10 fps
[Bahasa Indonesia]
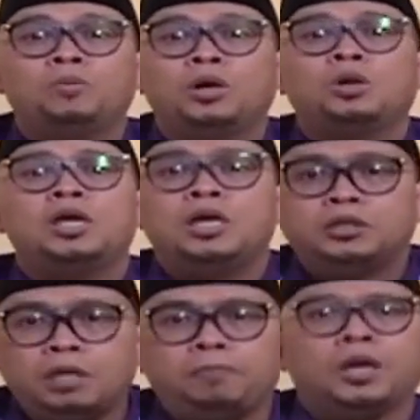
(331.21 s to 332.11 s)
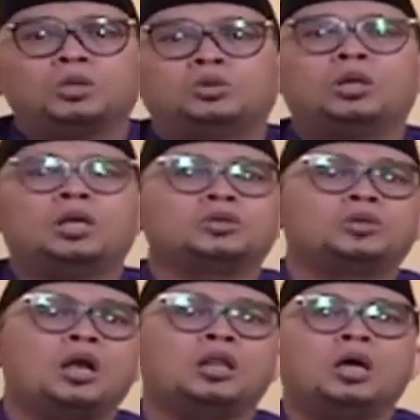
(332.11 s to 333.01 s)
berguru sampai Rasulullah
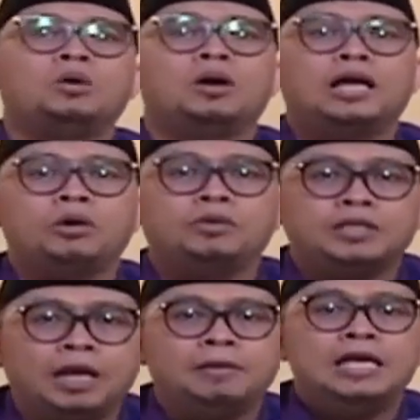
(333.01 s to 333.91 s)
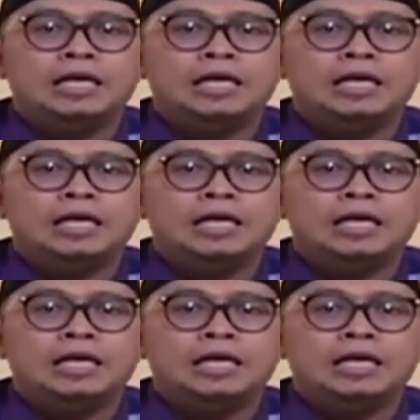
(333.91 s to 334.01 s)
Shallallahu Alaihi Wasallam.